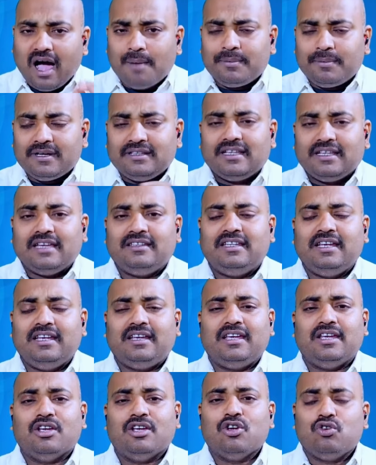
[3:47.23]
आपके
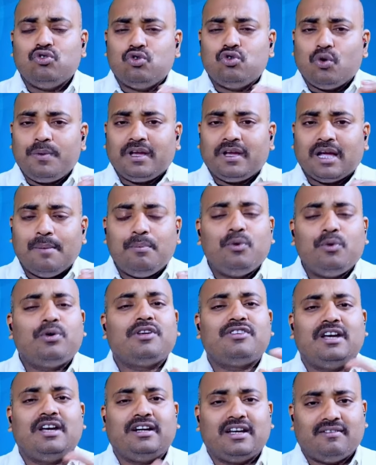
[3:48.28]
नजदीकी जो भी
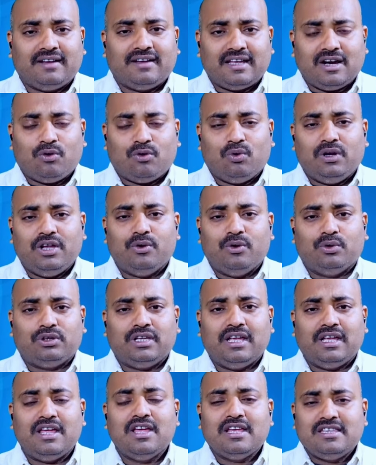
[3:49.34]
कंप्यूटर सेंटर वगैरह खुले
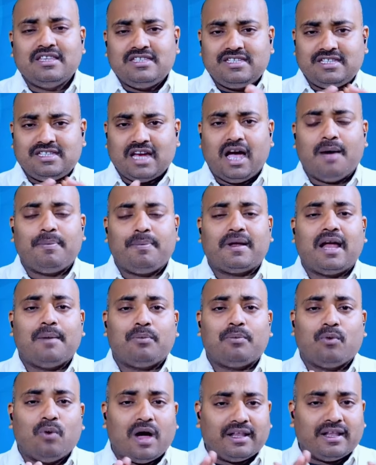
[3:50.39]
होते हैं जहां पर
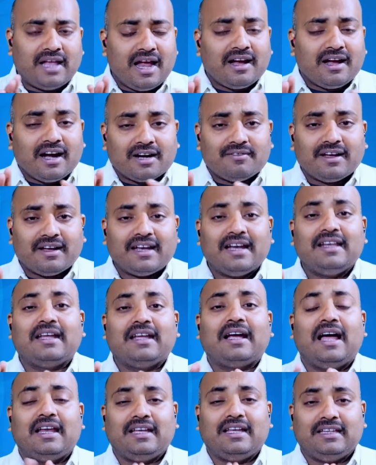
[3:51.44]
आपको आधार कार्ड वगैरह
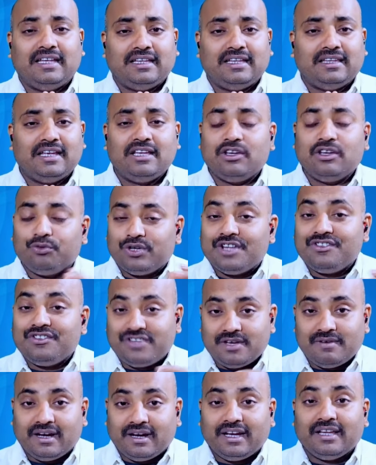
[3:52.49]
निकाल के देते हैं जो
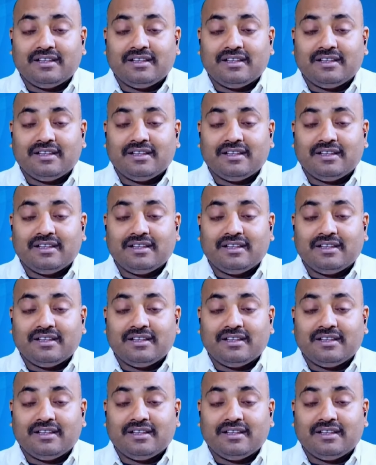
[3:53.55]
जनसेवा